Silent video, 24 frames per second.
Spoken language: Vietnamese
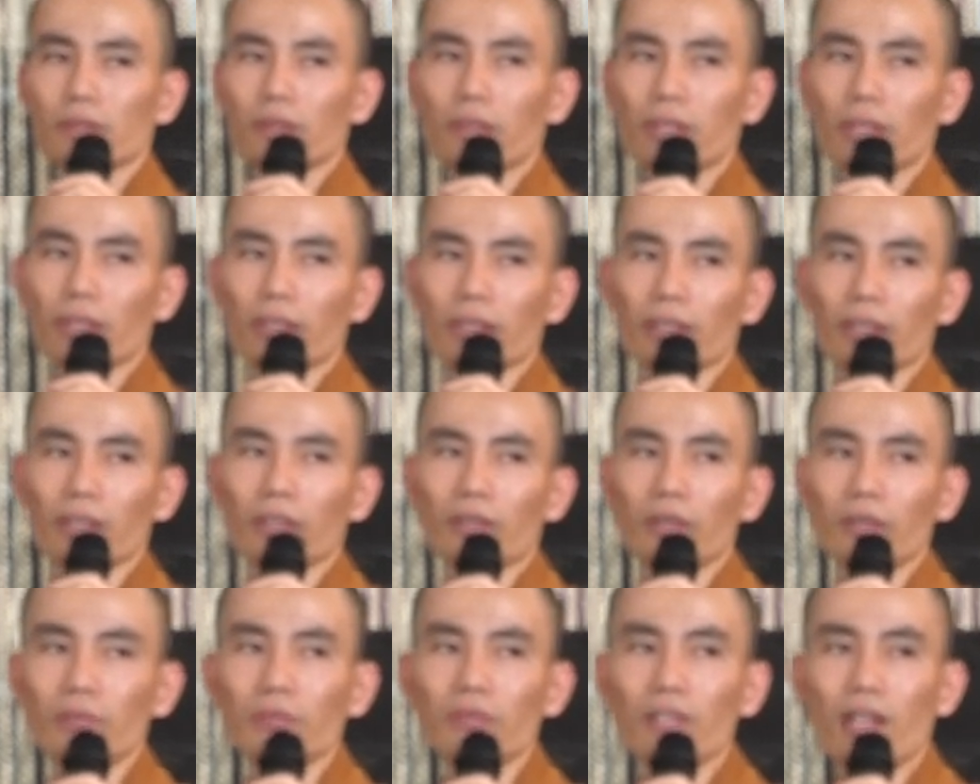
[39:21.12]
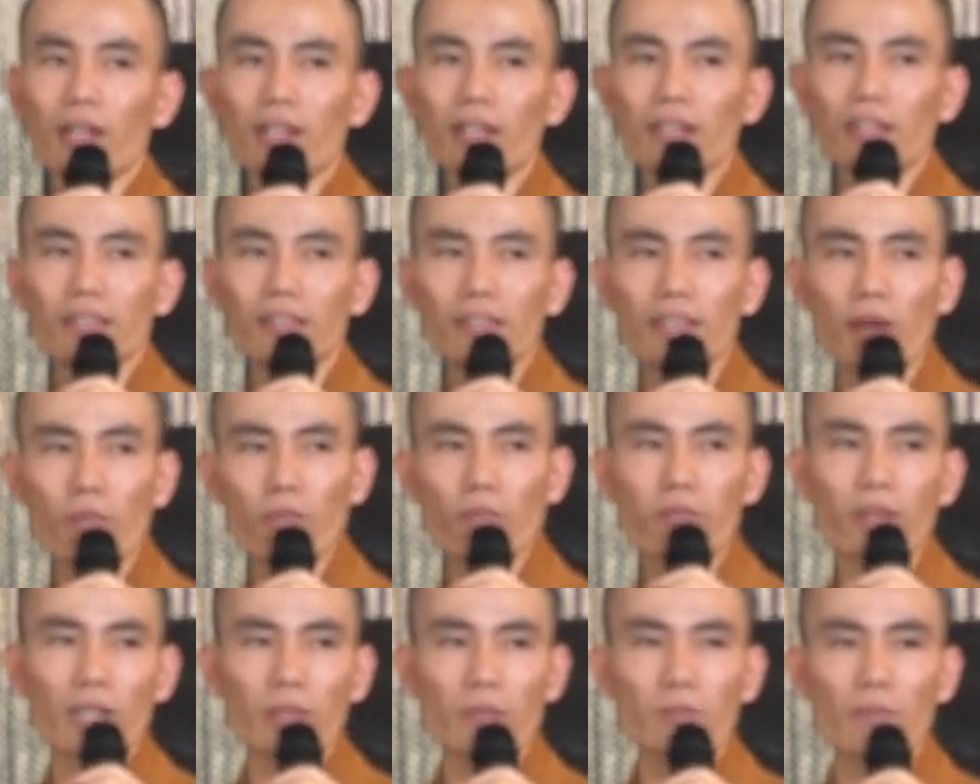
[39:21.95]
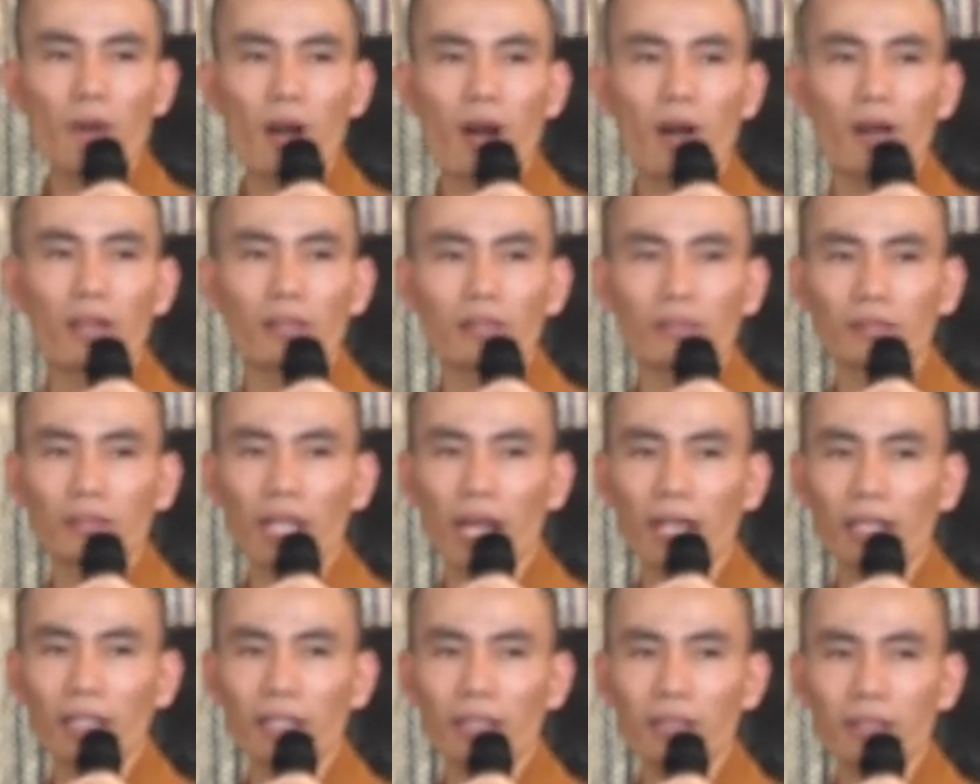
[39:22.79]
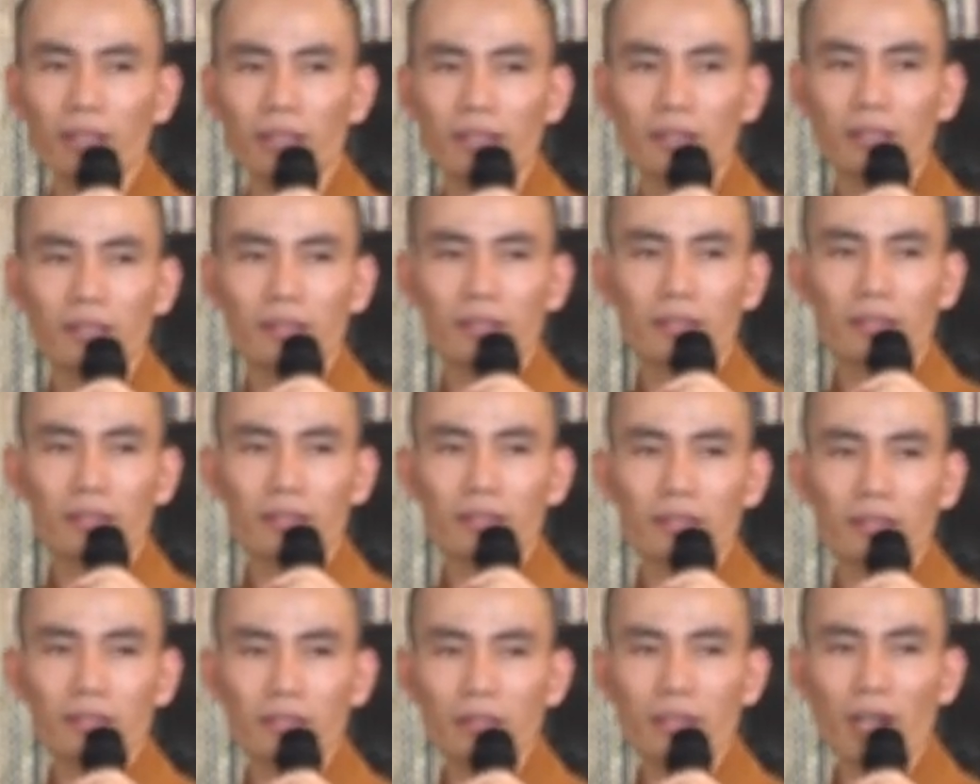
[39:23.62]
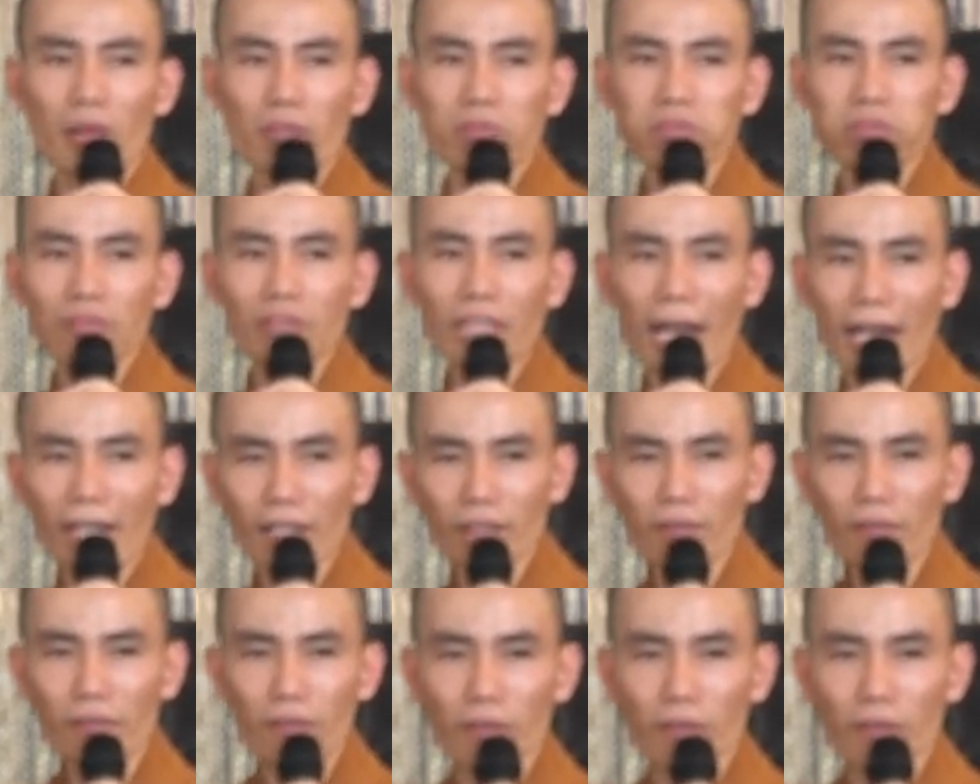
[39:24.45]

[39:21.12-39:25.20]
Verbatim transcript: thì lúc đó đống phân bò thành đống thánh